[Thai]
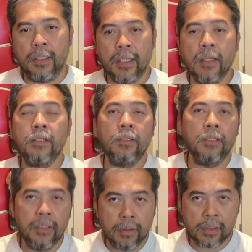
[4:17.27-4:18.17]
นั่นก็คือ
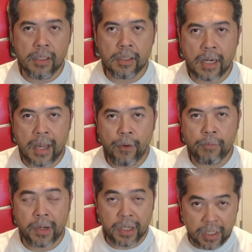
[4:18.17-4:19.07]
เรื่องราว
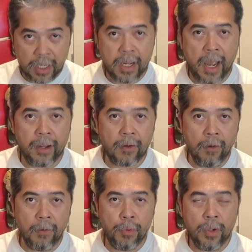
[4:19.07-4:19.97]
ประเด็นใหญ่ๆ ขอ
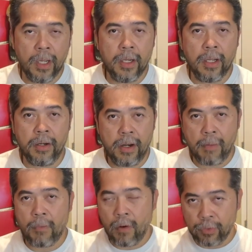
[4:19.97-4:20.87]
งผู้เล่นในระดับ
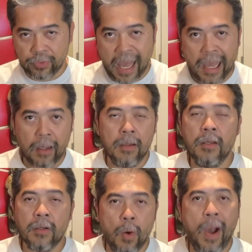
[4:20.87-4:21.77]
ออสตาร์
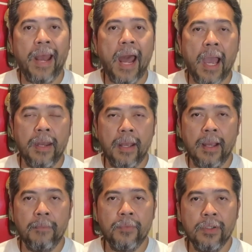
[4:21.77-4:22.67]
ก็ว่าได้นะค
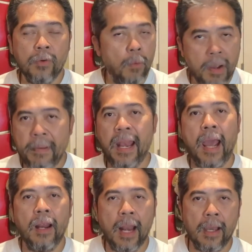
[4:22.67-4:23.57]
รับ ซึ่งคงไม่ไปไหน
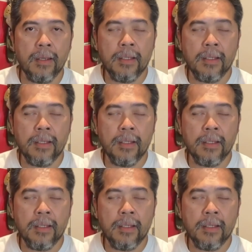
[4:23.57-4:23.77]
แล้วล่ะ